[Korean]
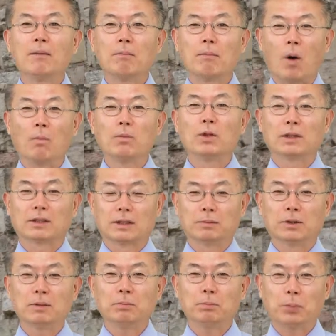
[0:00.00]

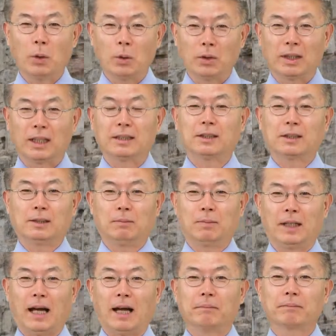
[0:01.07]
머물렀음을 표현한
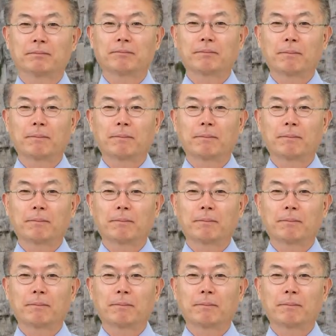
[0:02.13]
것입니다.